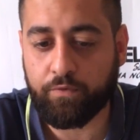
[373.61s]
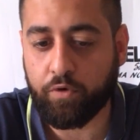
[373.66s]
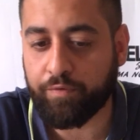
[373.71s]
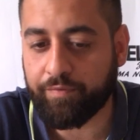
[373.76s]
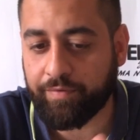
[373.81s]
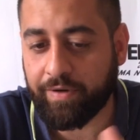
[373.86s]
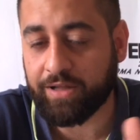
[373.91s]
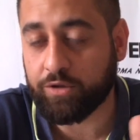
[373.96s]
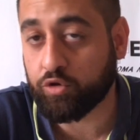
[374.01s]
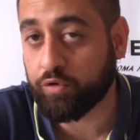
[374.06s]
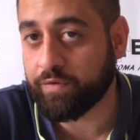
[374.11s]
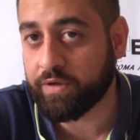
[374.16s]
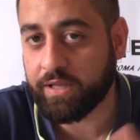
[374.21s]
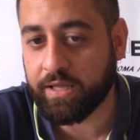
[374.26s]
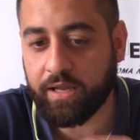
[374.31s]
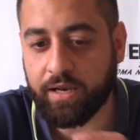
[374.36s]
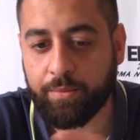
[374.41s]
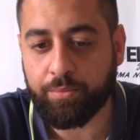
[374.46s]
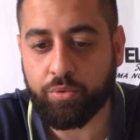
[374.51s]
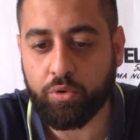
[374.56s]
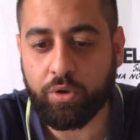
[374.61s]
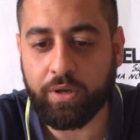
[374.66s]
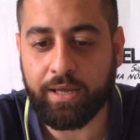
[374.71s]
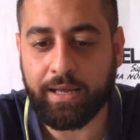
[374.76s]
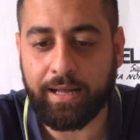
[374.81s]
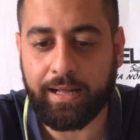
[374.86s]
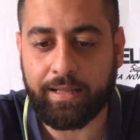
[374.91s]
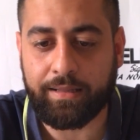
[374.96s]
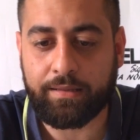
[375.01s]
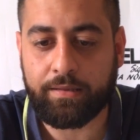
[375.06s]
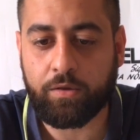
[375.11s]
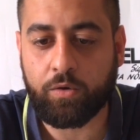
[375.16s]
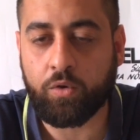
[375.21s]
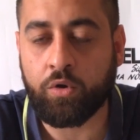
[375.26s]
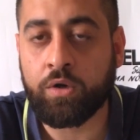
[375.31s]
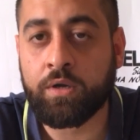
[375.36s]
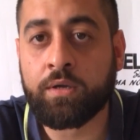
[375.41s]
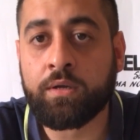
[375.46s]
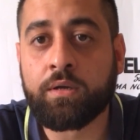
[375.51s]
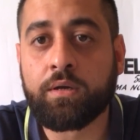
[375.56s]
vi ho fatto vedere più che
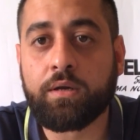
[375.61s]
altro